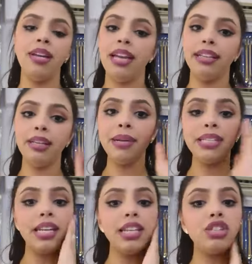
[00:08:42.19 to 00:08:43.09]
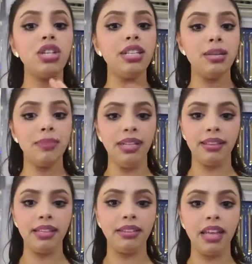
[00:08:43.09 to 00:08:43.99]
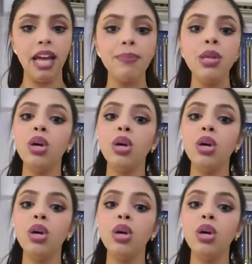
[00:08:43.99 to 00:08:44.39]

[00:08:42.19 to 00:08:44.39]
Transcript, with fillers: يعني مثلا شريتي من عندنا الذهب